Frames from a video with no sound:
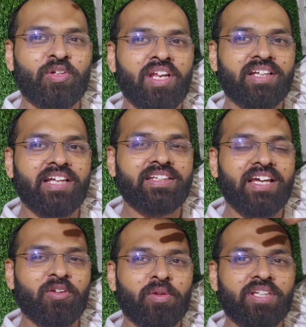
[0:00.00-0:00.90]
होने लग जाता
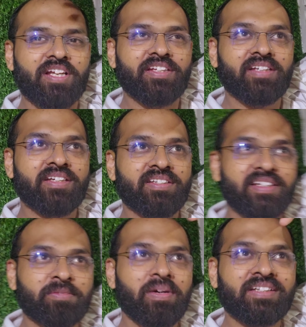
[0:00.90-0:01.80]
है क्योंकि सर्दियाँ जैसे
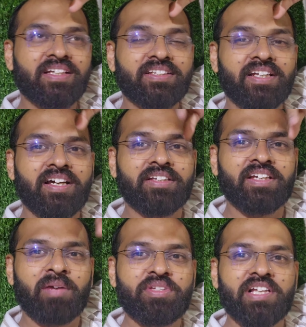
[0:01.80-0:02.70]
जैसे पास आती है ना
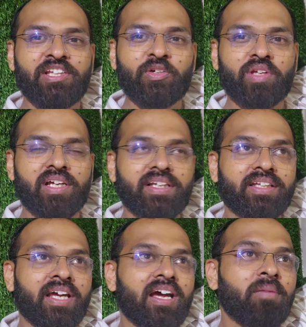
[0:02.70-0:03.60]
अंधेरा भी जल्दी होने लग जाता है